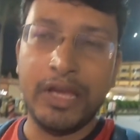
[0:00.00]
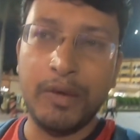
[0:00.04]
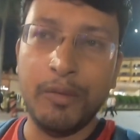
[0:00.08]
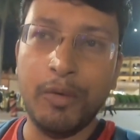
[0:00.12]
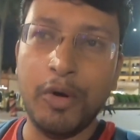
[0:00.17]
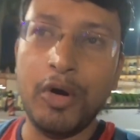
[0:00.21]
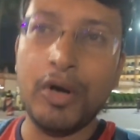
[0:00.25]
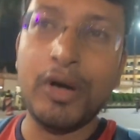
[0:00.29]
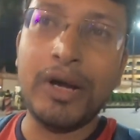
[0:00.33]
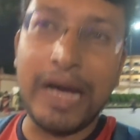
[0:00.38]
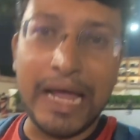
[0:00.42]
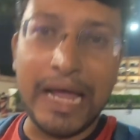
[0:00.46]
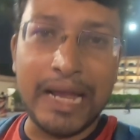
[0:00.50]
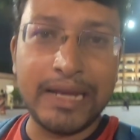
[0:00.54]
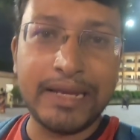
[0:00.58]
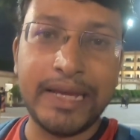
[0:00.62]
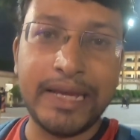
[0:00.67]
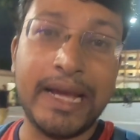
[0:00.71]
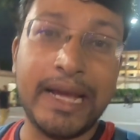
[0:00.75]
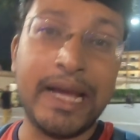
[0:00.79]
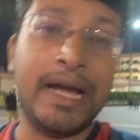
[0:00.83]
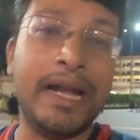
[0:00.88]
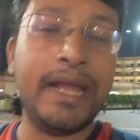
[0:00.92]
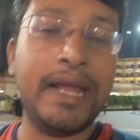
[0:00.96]
এবং
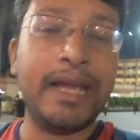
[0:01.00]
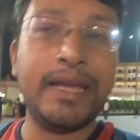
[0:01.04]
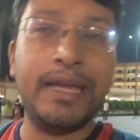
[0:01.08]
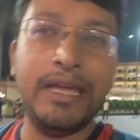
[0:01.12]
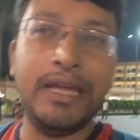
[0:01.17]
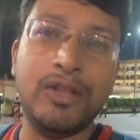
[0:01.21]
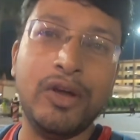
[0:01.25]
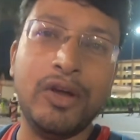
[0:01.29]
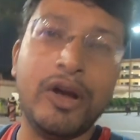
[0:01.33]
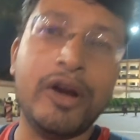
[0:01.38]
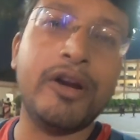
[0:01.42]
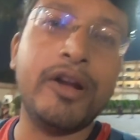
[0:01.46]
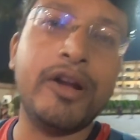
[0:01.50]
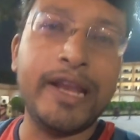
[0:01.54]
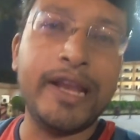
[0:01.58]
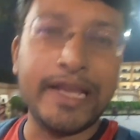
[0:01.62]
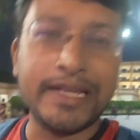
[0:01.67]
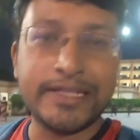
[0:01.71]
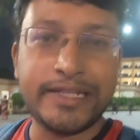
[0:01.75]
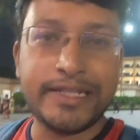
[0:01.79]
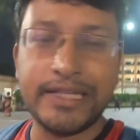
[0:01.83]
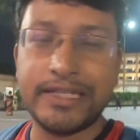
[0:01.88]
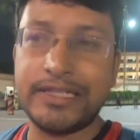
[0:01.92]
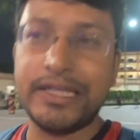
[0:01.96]
কালকে এখানে কি ধরনের
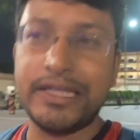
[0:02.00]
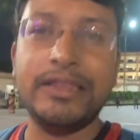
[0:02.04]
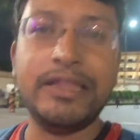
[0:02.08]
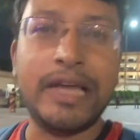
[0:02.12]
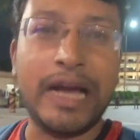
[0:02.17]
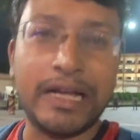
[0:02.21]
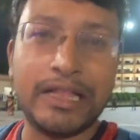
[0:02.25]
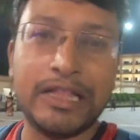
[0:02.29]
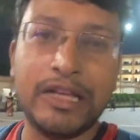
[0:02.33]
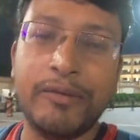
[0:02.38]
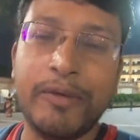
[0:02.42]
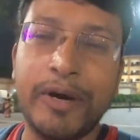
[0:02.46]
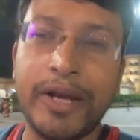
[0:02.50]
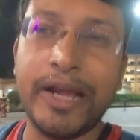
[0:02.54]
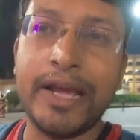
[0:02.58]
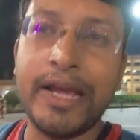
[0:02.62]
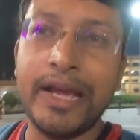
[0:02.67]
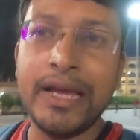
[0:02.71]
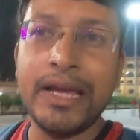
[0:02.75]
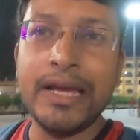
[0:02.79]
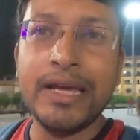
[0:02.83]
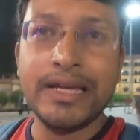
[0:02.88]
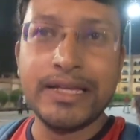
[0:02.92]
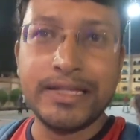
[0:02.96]
রেস্ট্রিকশান থাকতে পারে
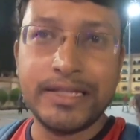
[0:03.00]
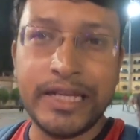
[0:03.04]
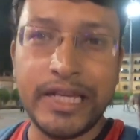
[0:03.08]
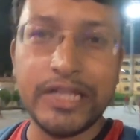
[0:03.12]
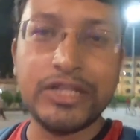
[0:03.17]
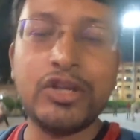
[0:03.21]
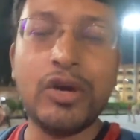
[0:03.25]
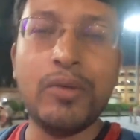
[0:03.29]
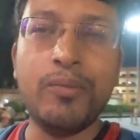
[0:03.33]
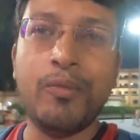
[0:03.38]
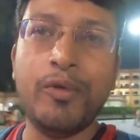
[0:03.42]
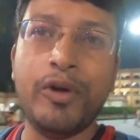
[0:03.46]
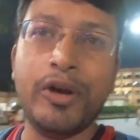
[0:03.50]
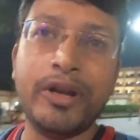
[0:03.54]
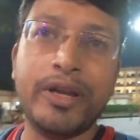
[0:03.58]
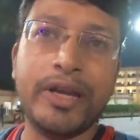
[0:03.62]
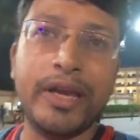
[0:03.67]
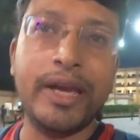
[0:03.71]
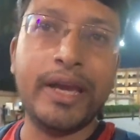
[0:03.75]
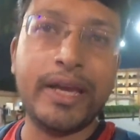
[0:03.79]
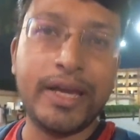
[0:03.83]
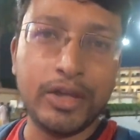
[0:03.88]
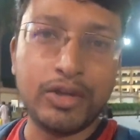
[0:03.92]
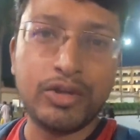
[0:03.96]
সে
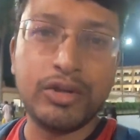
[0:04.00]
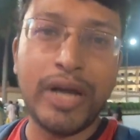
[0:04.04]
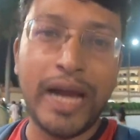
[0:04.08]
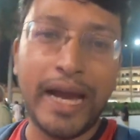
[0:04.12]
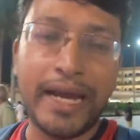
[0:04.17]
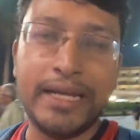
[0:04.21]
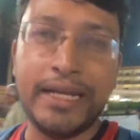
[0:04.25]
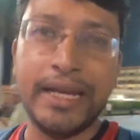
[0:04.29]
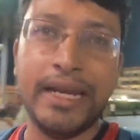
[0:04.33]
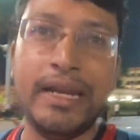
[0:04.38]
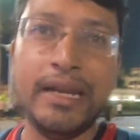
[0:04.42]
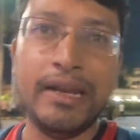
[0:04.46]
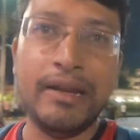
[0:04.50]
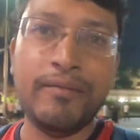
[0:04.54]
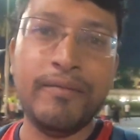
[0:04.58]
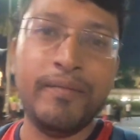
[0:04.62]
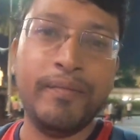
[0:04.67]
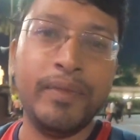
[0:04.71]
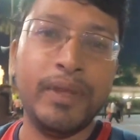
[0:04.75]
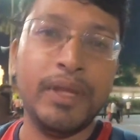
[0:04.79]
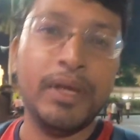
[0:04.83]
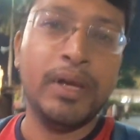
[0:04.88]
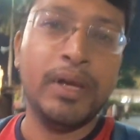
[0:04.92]
সম্পর্কে কিছুটা আইডিয়া নিলাম